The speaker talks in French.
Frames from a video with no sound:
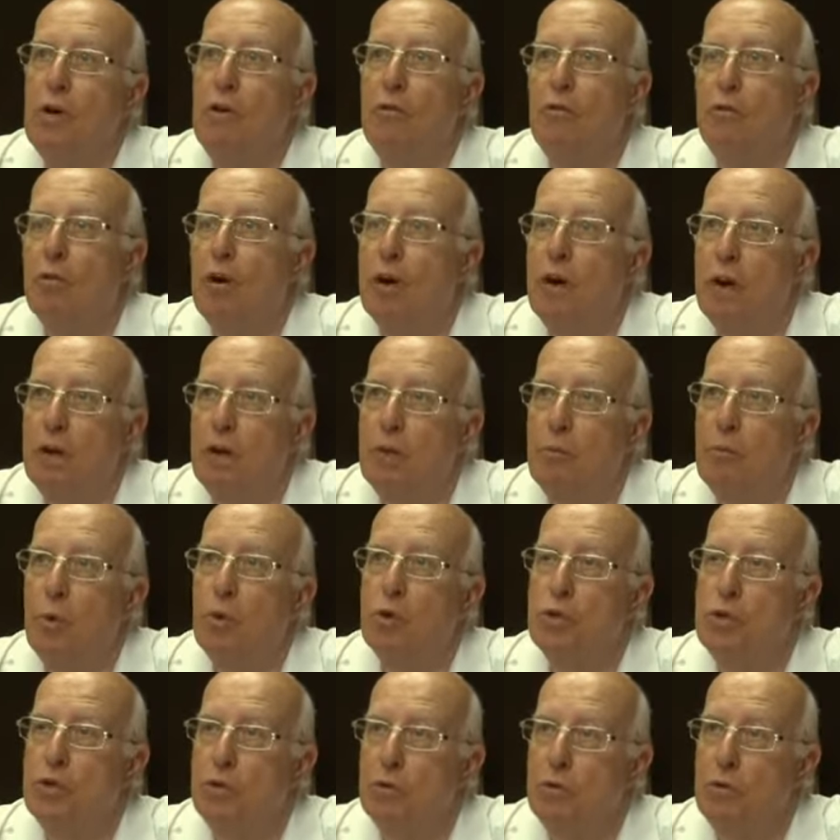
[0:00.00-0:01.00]
Voilà les
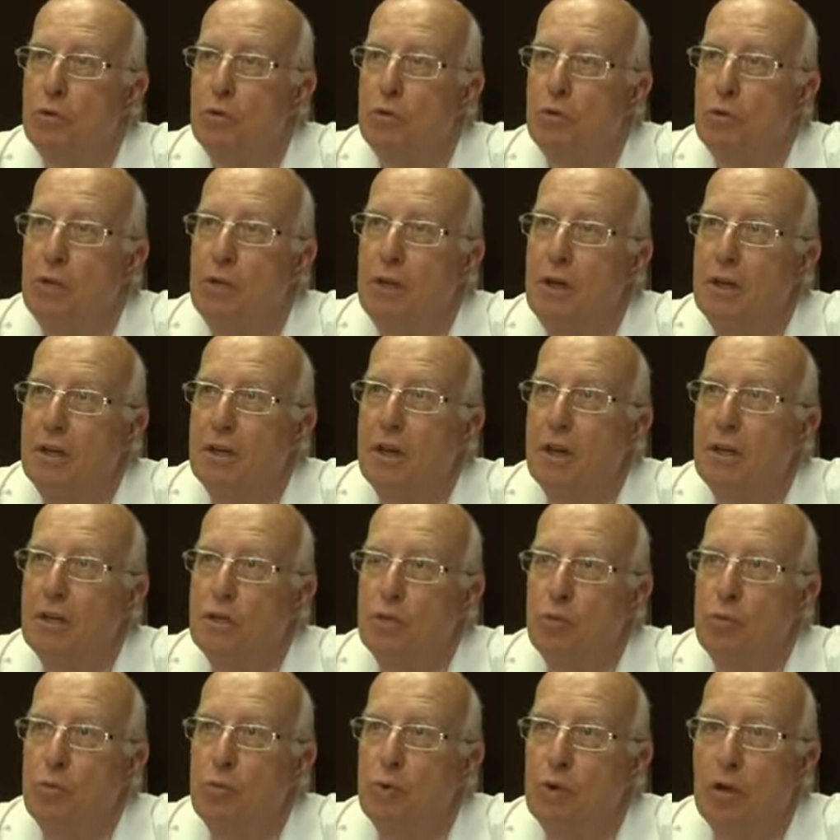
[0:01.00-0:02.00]
projets que nous
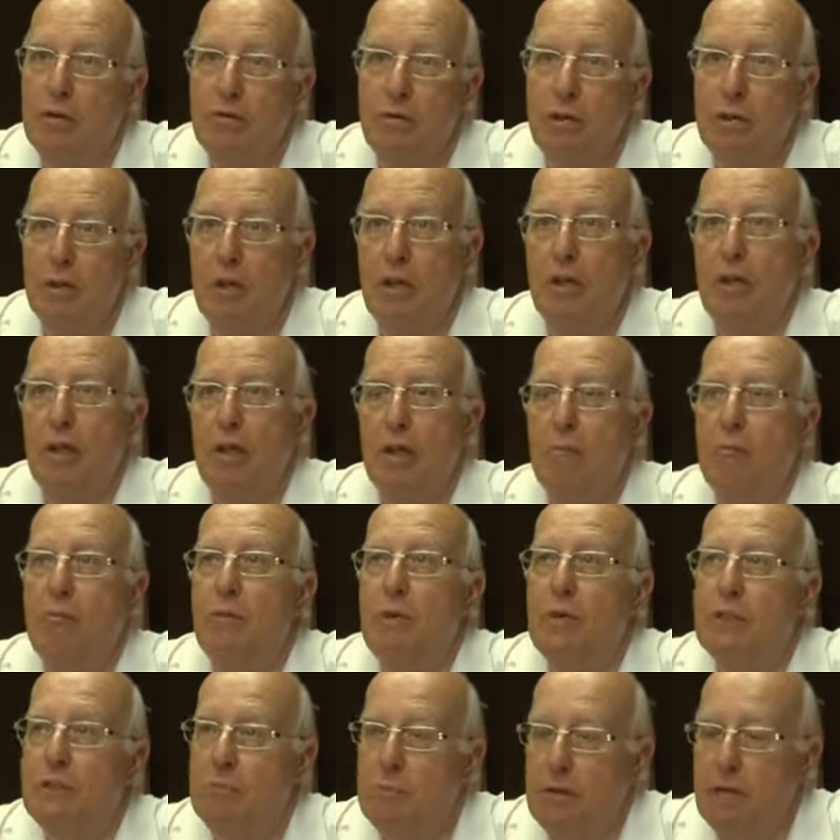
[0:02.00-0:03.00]
caressons pour l'avenir.
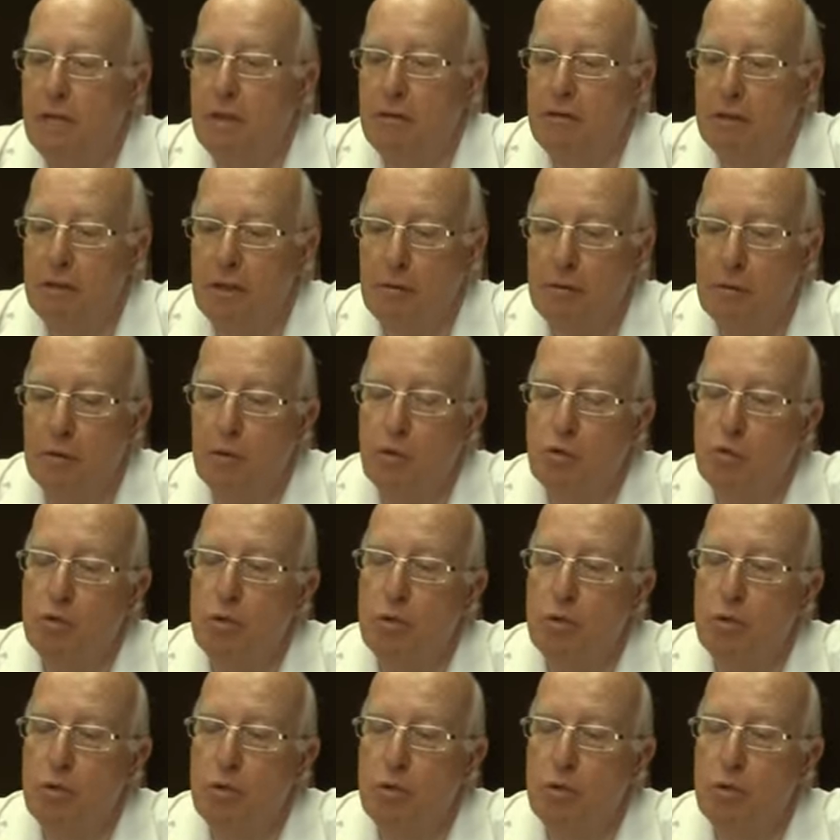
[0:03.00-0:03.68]
Mais bien évidemment, nous